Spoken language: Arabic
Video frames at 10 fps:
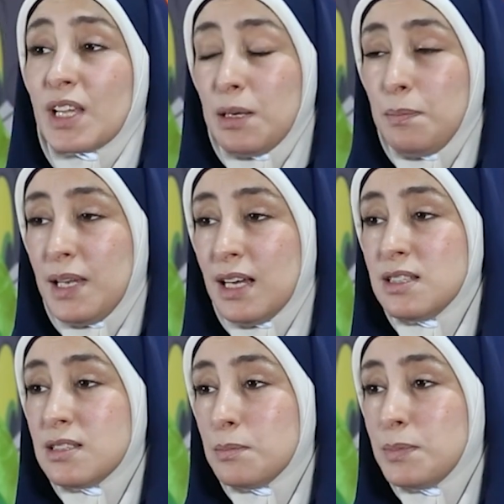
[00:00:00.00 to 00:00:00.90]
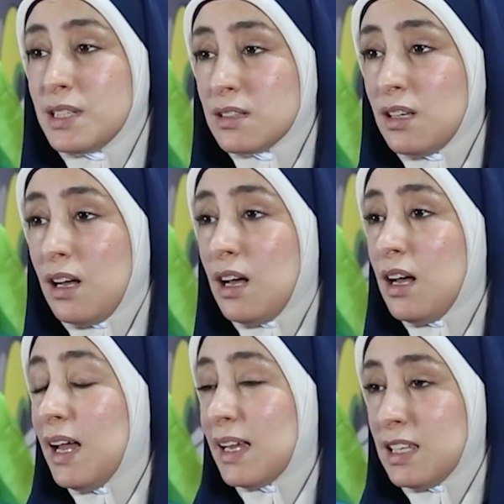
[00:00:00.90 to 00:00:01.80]
قبلت
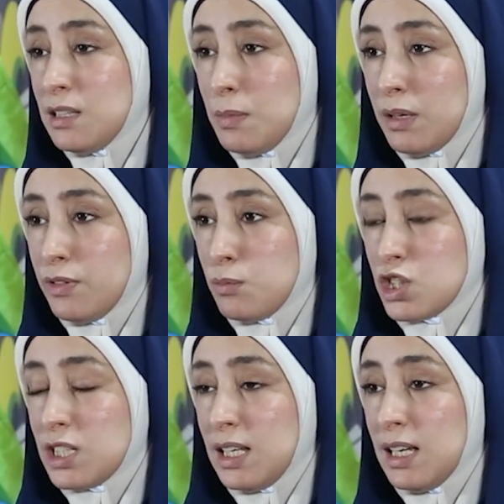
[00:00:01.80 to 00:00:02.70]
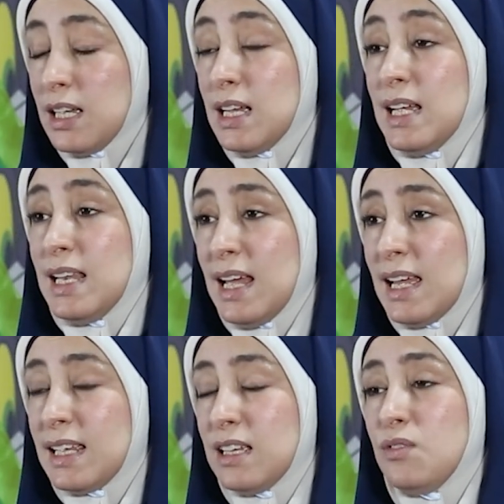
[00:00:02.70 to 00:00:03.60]
برضاها أكيد ما في مشكلة
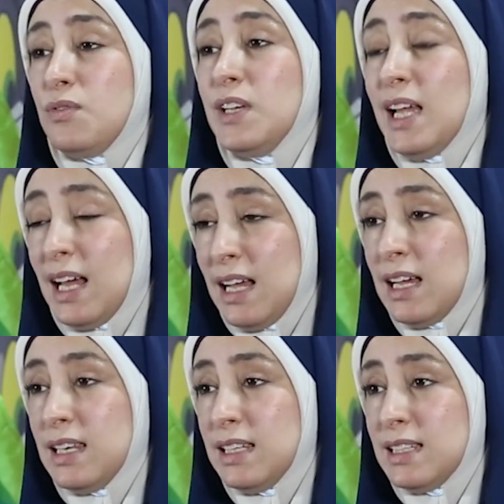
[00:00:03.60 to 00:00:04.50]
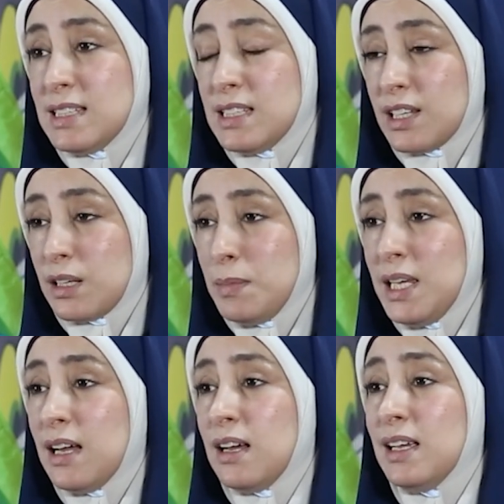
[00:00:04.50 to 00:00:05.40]
لكن في حال إنك
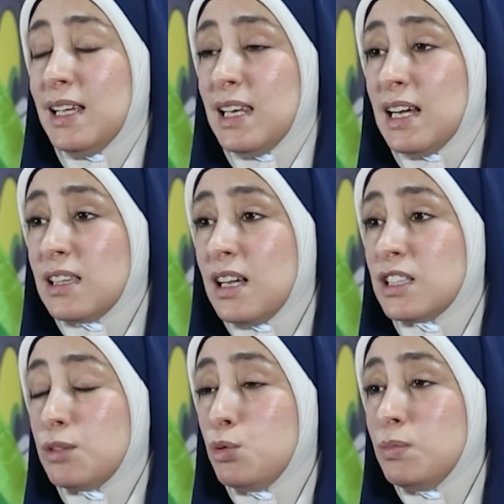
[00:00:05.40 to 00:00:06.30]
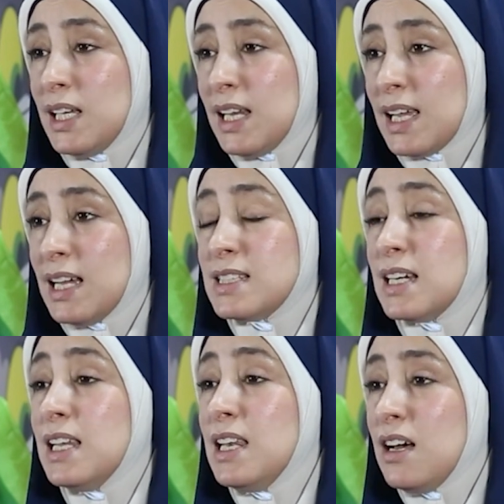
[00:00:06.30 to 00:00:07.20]
ترغميها إنها تعطي
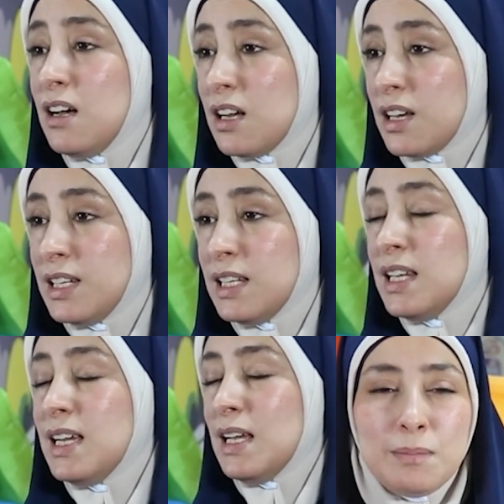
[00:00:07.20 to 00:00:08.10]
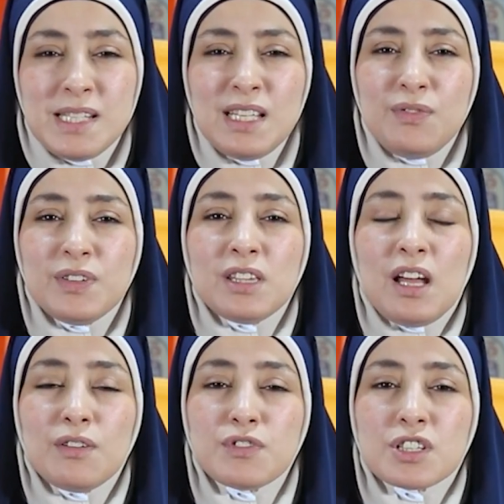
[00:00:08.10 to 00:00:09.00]
ممتلكاتها للآخرين بصير في
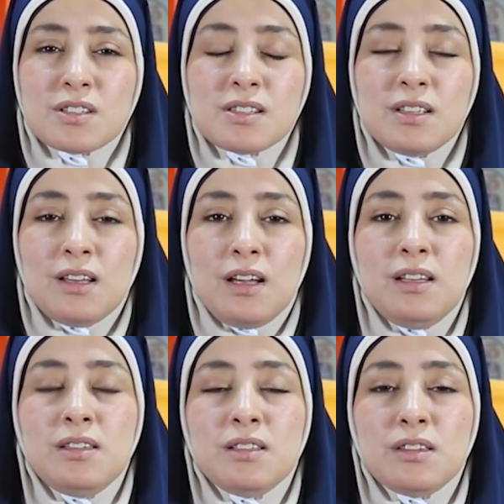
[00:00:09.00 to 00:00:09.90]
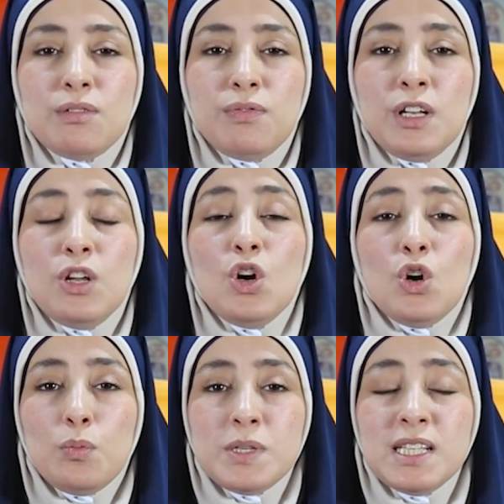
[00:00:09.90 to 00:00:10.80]
ضعف شخصية عند الطفل
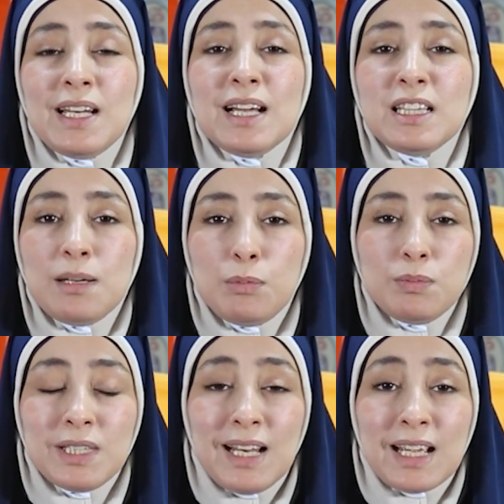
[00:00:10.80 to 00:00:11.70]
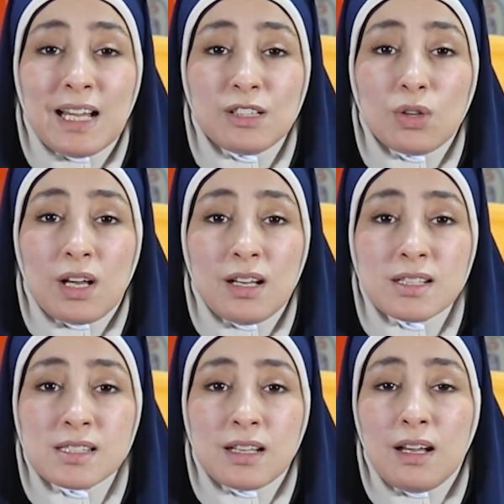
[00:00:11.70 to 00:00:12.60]
وبصير حتى ممتلكاته
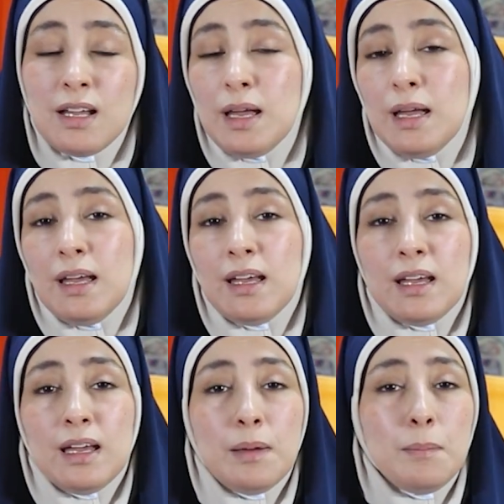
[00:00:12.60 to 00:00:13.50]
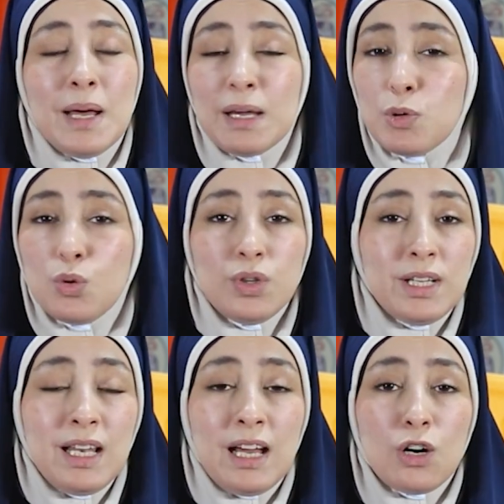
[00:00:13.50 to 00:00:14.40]
الخاصة آه، ما بيكون
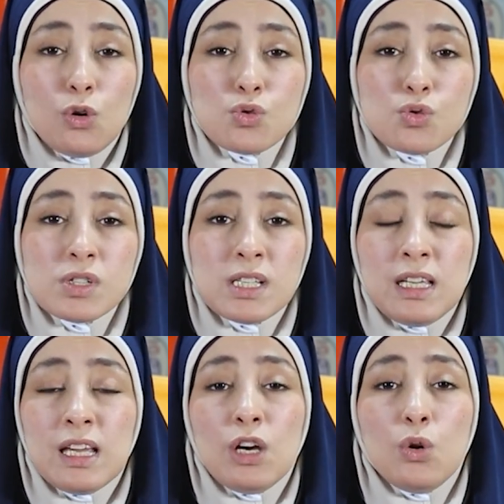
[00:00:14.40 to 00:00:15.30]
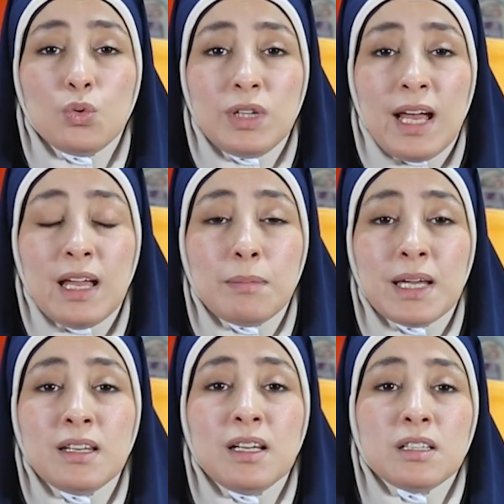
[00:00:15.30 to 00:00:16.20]
إلها خصوصية
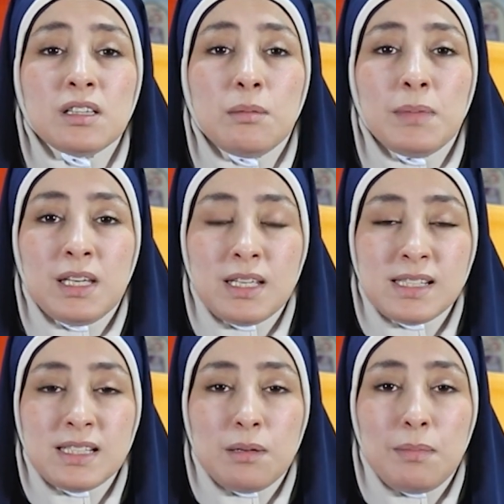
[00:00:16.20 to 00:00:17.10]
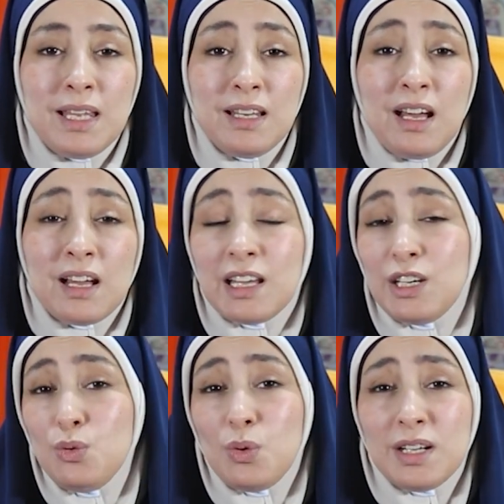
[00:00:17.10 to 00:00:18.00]
ودائما ضمن استعمال
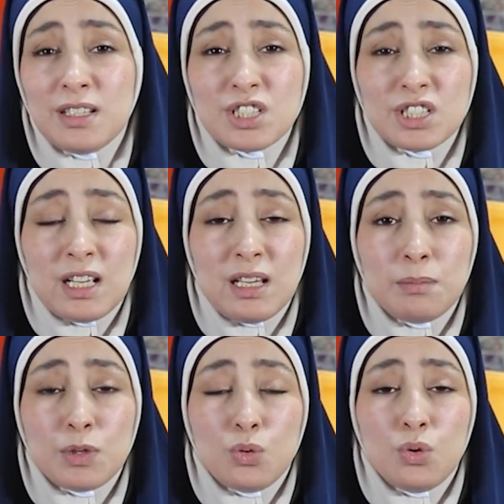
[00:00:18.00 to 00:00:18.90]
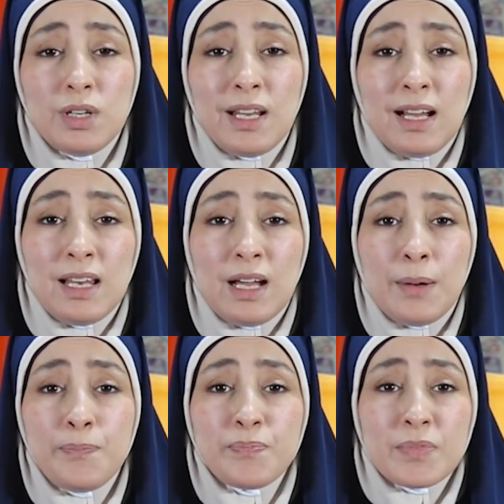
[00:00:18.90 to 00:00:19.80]
الآخرين وهذا الشيء بيكون
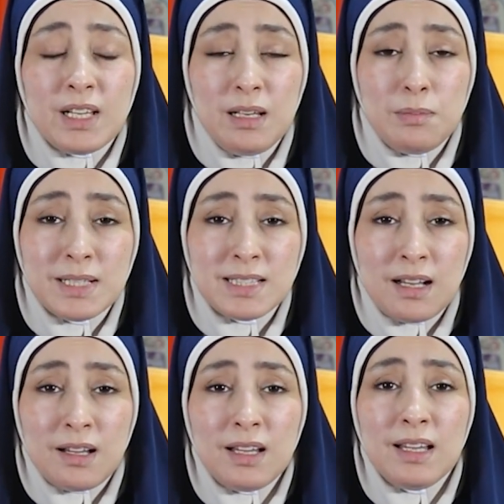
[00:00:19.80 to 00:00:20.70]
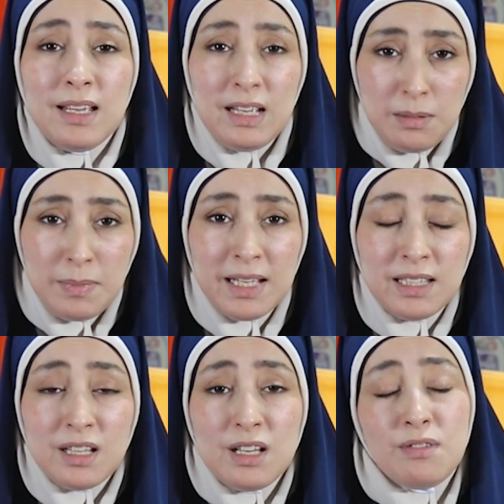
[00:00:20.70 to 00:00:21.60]
على المدى
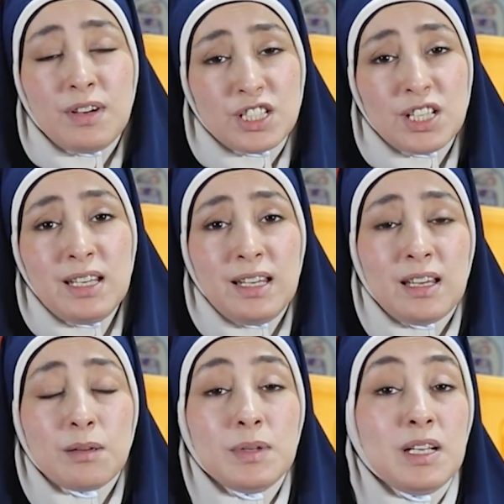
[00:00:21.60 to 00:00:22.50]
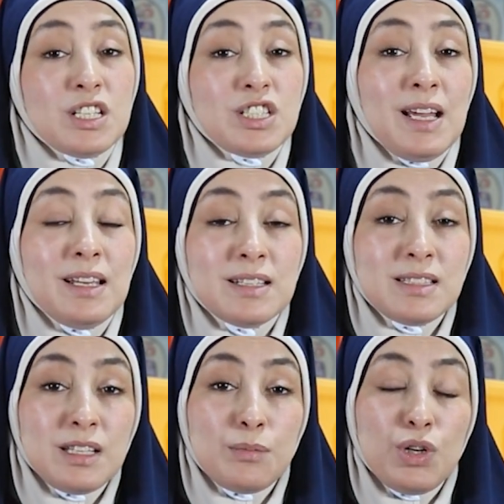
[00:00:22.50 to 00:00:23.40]
البعيد فعشان هيك من الأشياء اللي
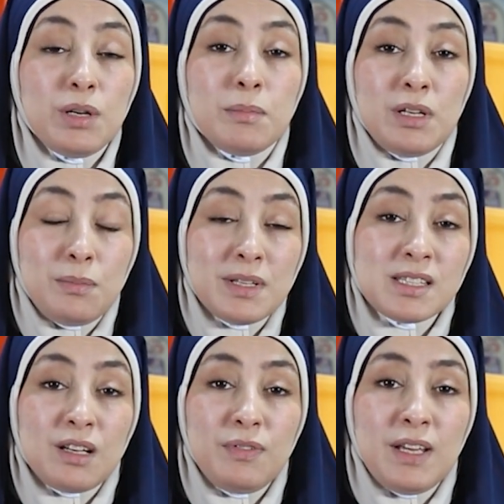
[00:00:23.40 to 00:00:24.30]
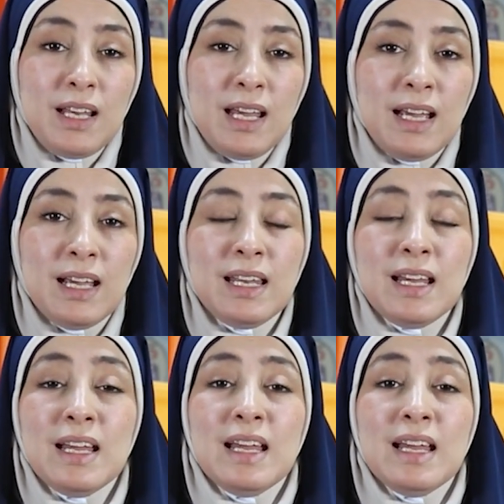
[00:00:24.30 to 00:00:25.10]
كتير مهمة اللي بنصح فيها الأهل